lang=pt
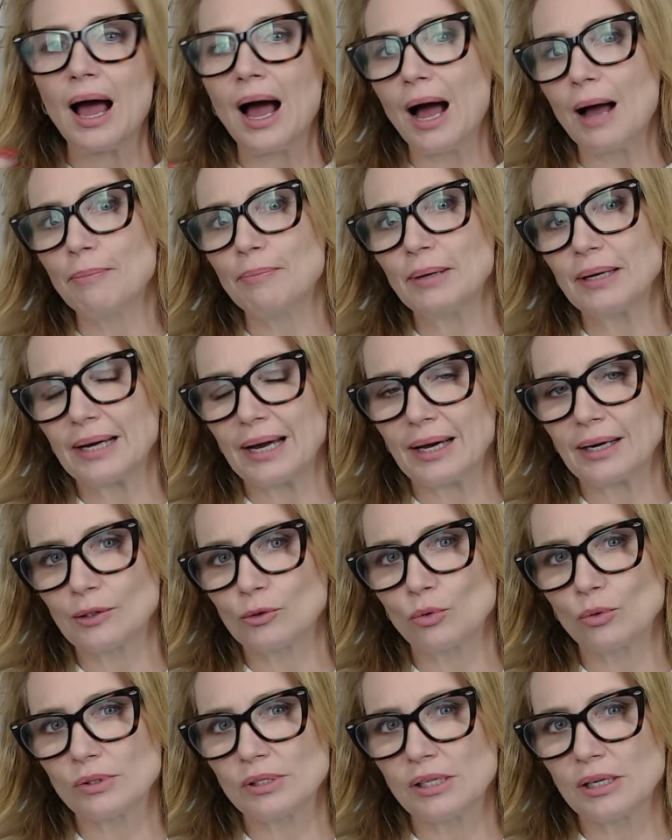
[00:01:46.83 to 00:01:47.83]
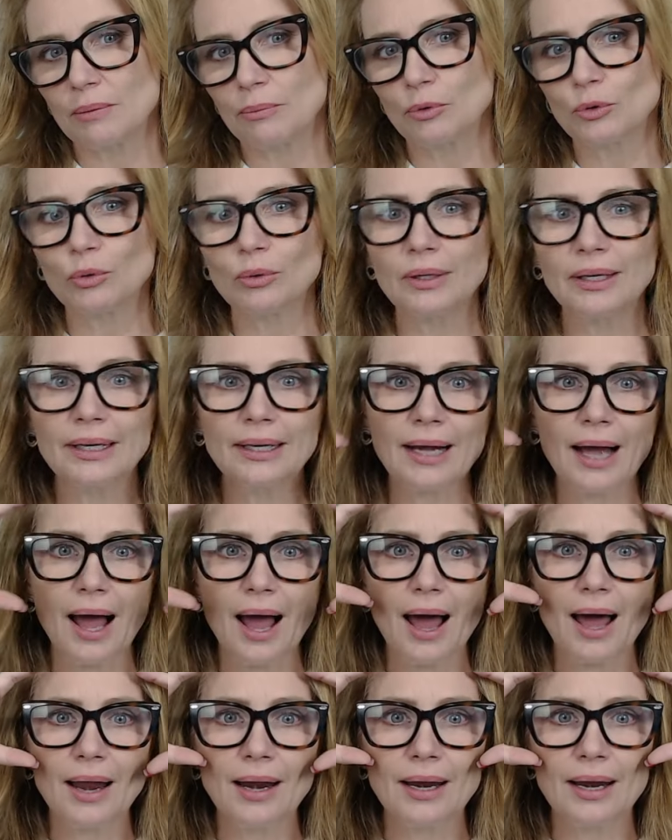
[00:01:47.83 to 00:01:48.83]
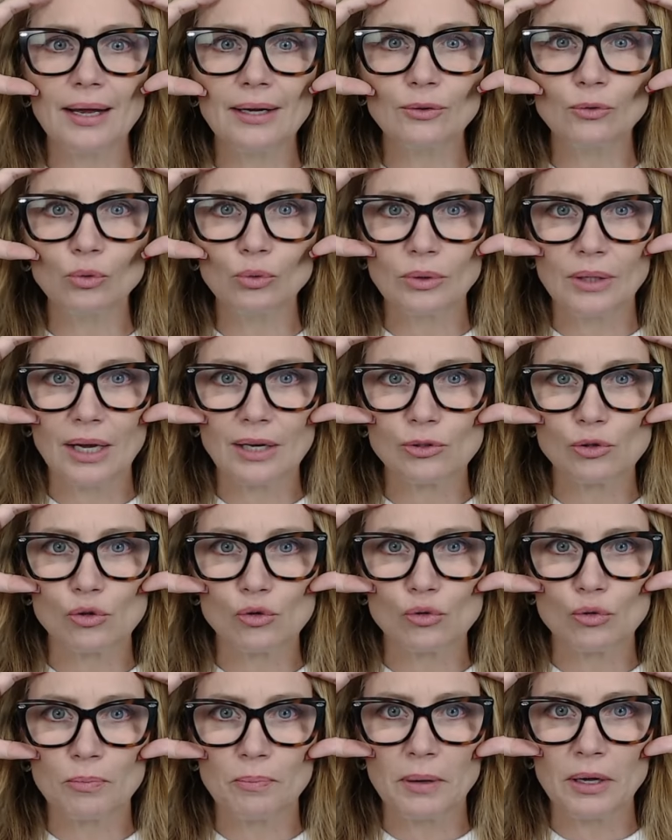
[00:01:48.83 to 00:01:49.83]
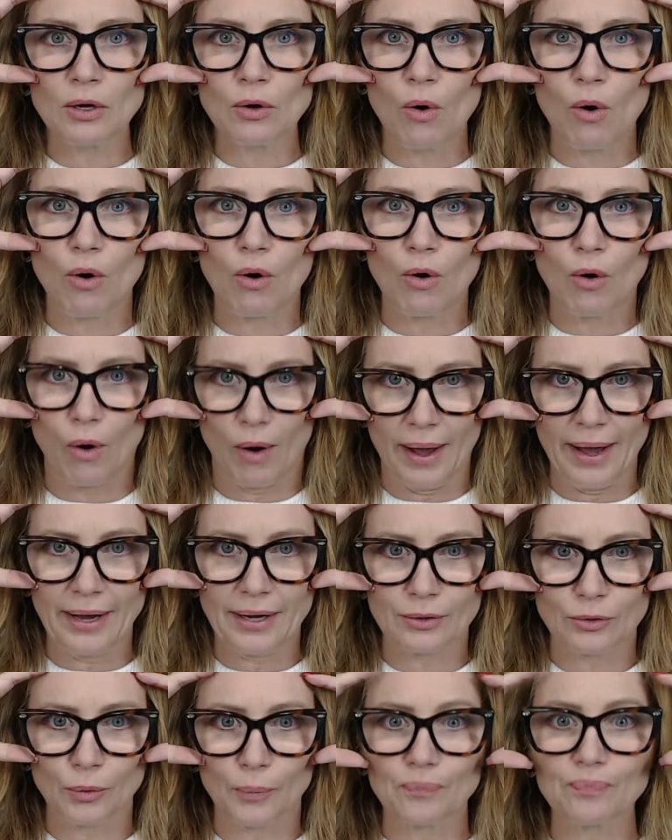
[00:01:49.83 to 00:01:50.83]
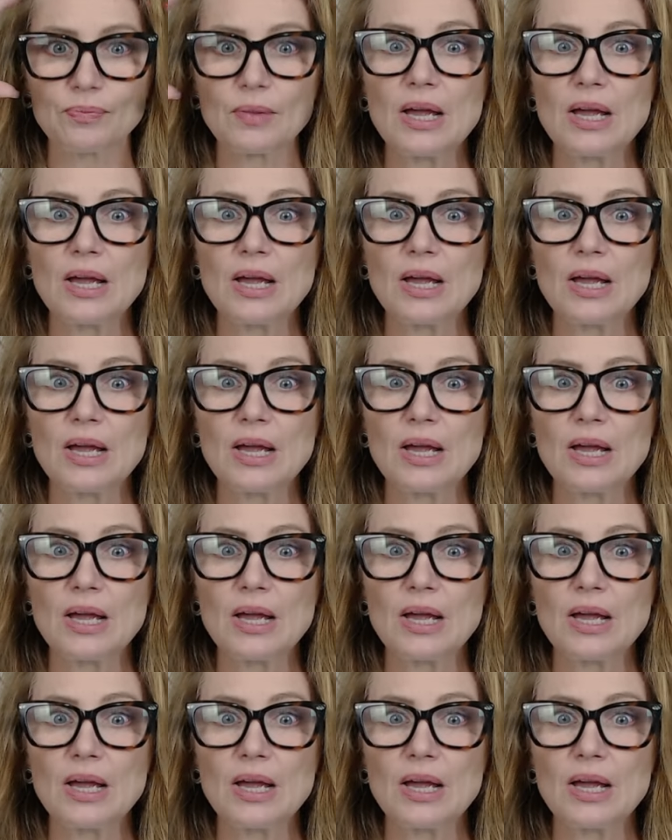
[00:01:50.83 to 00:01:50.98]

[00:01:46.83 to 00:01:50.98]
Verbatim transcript: aplicar a toxina botulínica além do texto superior, correto?